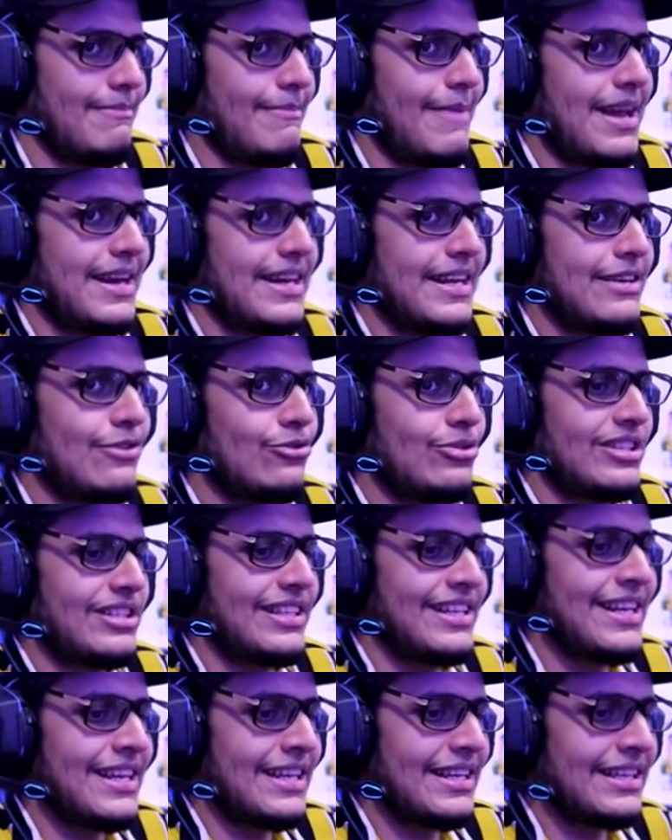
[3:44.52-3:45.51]
मैंने कुछ
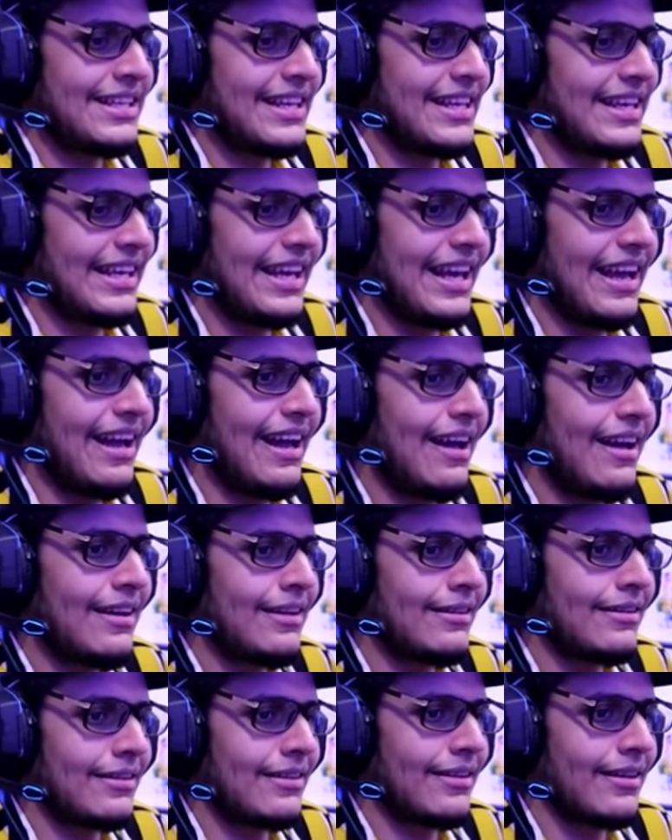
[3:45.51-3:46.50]
नहीं किया
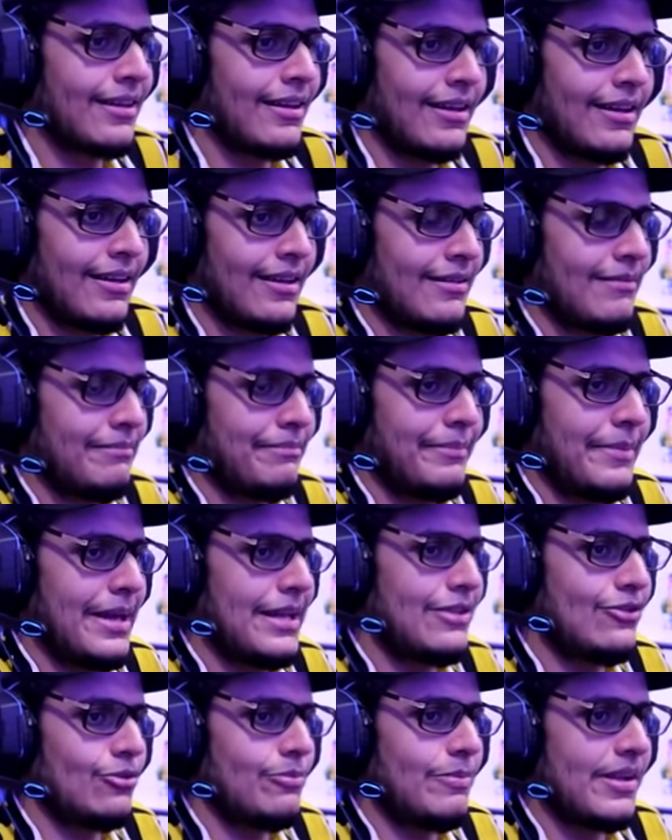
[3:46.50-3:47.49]

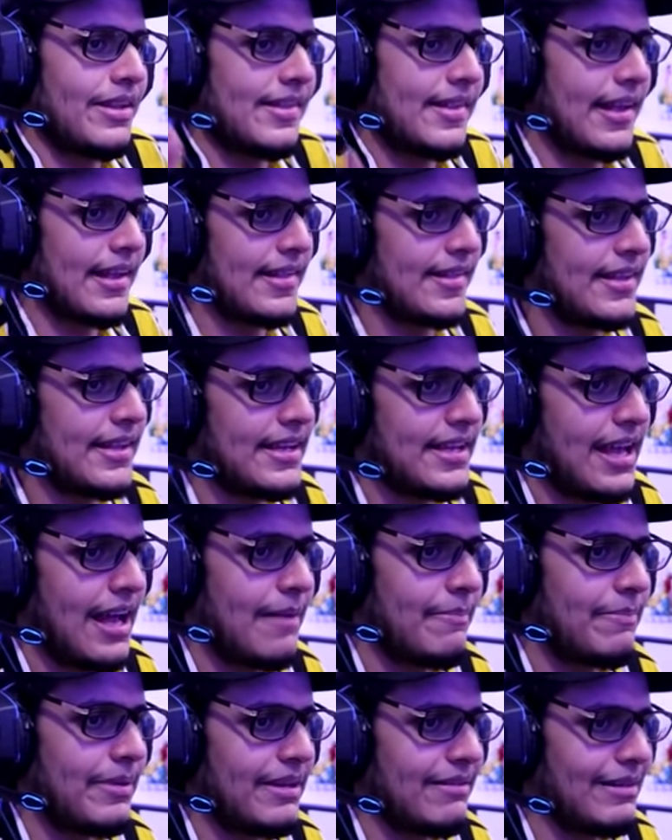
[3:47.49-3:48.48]
मैं तो बस ऐसे ही
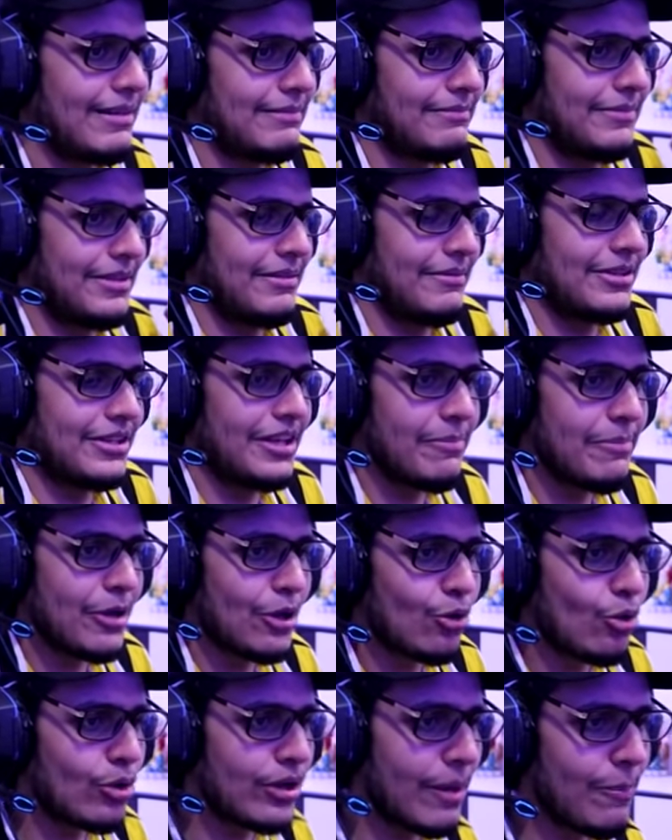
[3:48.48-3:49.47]
यहाँ पे मैं... ये
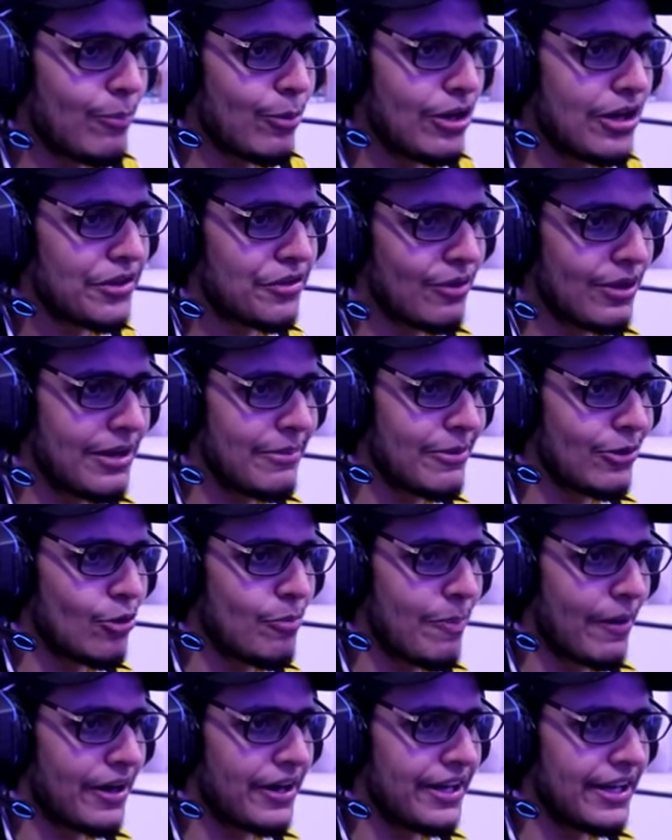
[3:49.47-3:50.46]
मेरे को क्या पुलिस वाले मेरे को
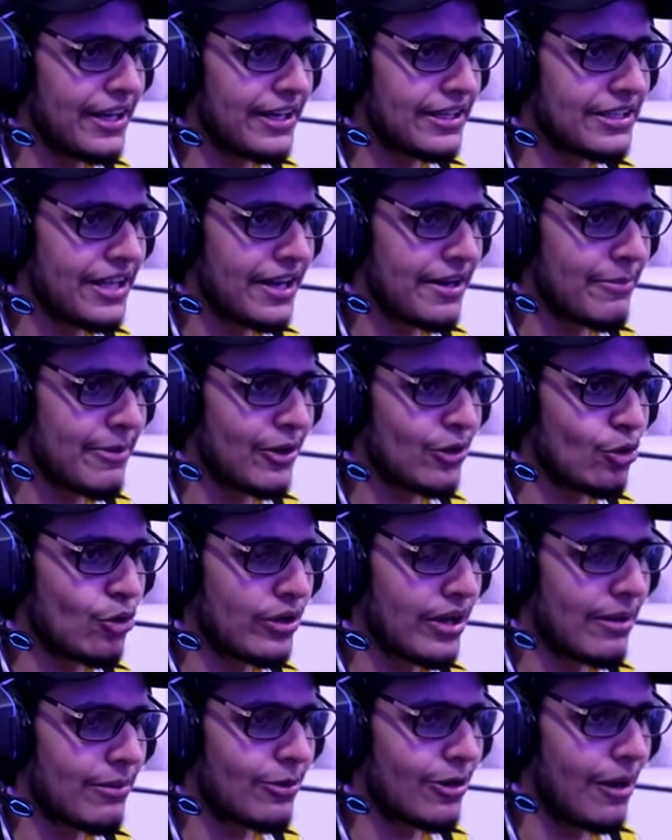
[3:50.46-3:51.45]
पकड़ के लेके जा रहे हैं मैं इनको
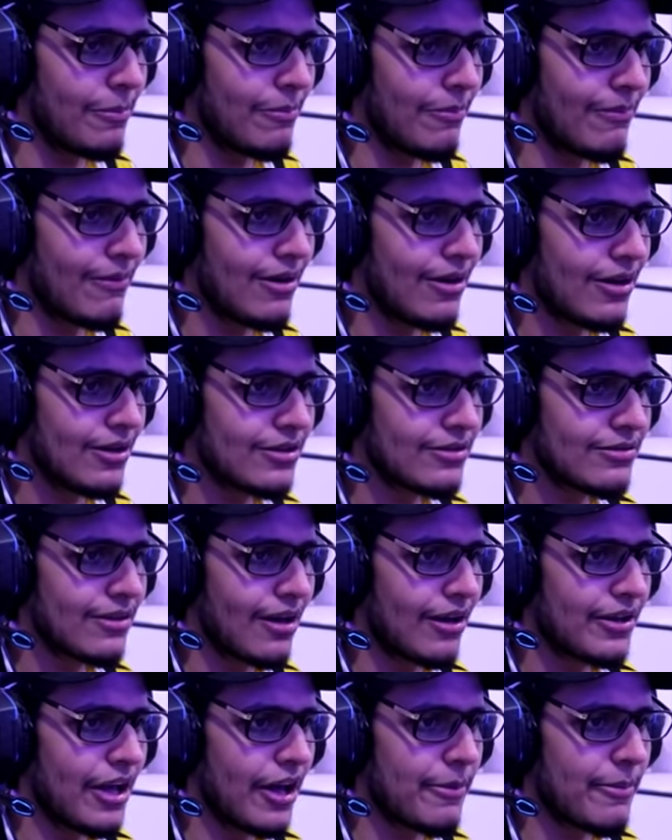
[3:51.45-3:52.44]
क्या अब
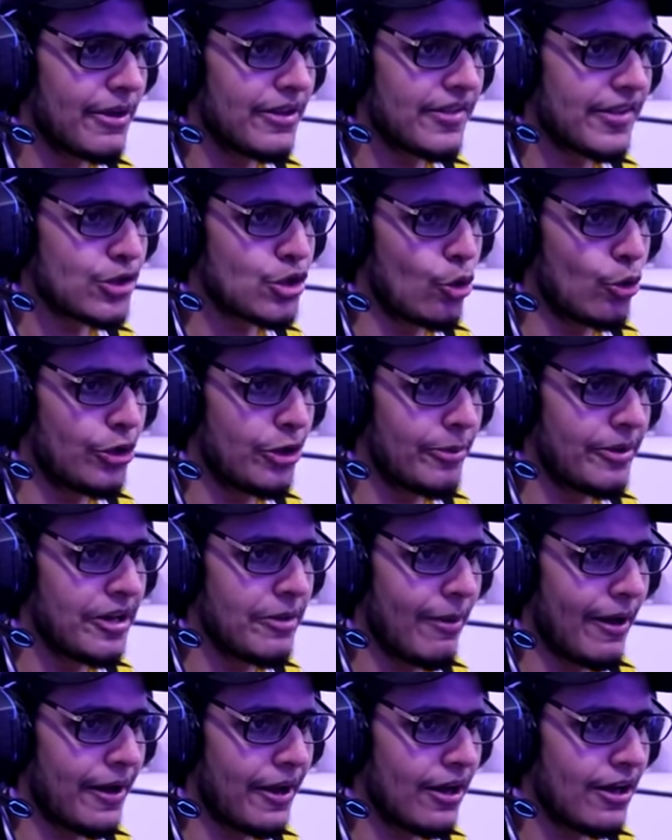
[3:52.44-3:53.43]
यार मैं इनसे छूट भी
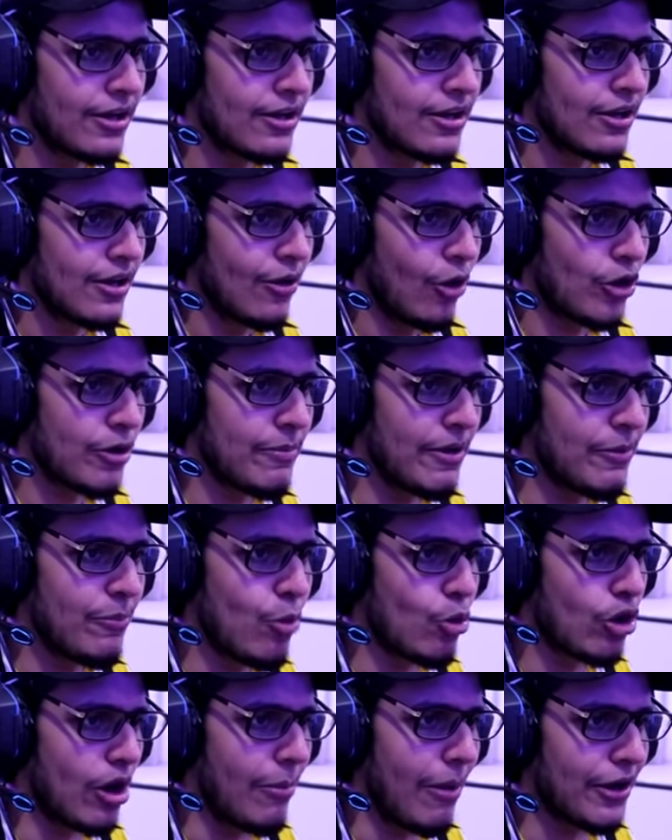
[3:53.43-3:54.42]
नहीं पा रहा अरे मैंने
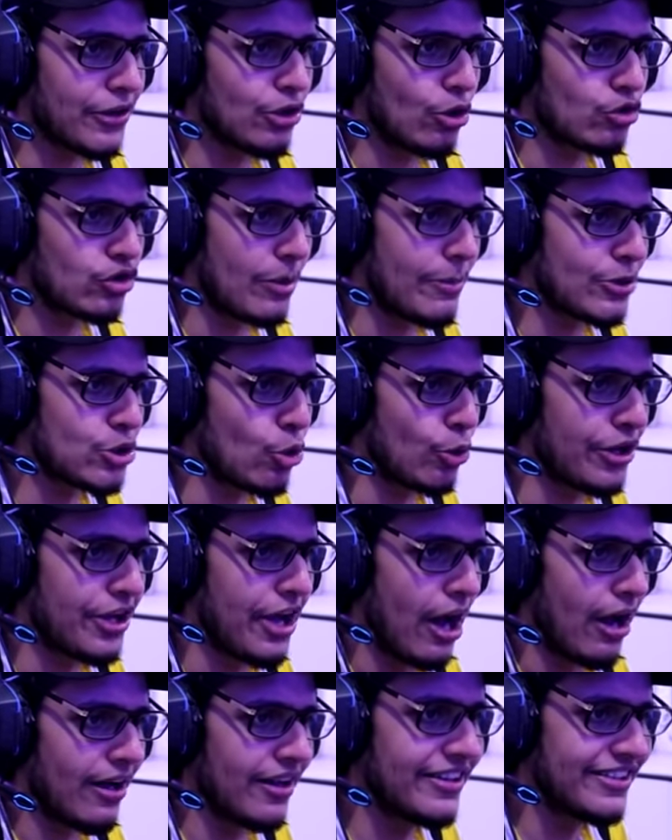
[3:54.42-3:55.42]
मुक्का मार दिया उसके मैं छूट
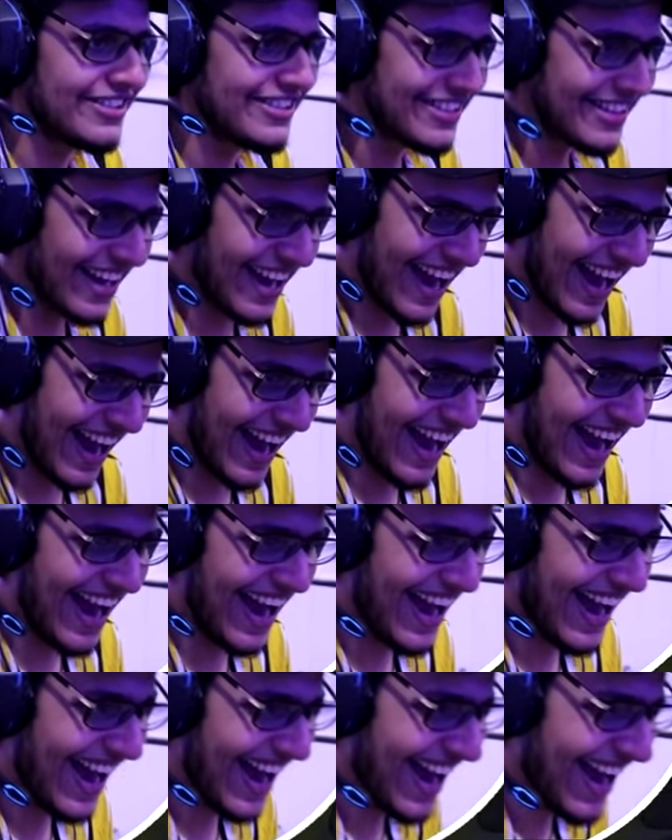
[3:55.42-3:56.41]

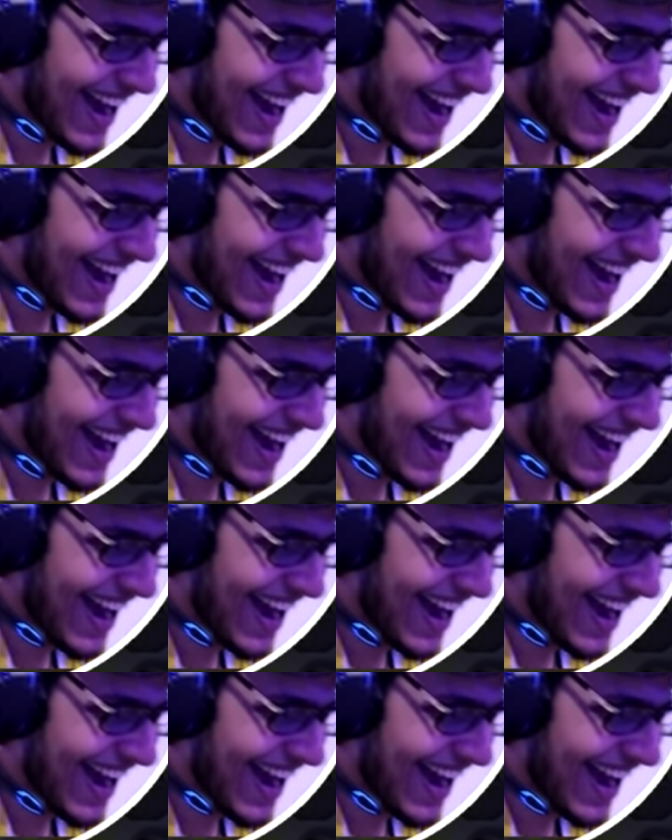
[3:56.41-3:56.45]
गया